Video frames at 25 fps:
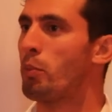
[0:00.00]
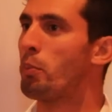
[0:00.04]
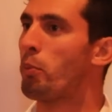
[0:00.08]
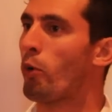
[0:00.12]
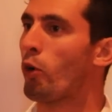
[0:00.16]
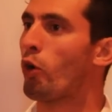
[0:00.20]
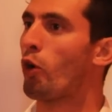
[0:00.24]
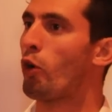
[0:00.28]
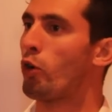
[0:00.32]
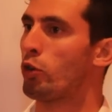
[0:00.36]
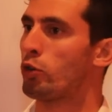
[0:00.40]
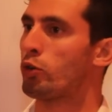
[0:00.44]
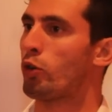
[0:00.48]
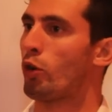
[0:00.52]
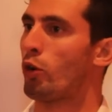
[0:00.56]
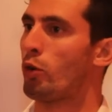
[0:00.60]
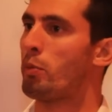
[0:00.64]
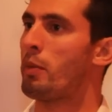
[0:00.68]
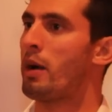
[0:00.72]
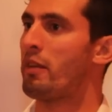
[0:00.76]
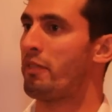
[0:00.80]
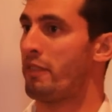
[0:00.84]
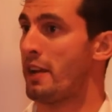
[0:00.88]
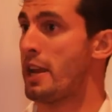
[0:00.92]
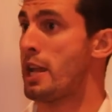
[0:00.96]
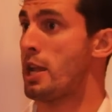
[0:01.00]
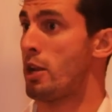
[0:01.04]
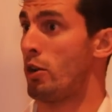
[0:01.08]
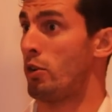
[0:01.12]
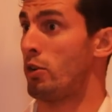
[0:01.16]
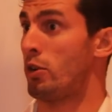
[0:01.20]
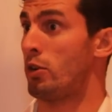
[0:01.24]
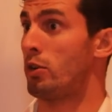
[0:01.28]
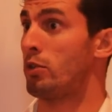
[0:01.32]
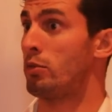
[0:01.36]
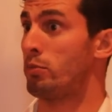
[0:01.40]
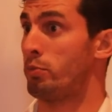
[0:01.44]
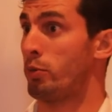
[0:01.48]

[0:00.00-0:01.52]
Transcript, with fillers: un poco todo más frío, ¿no?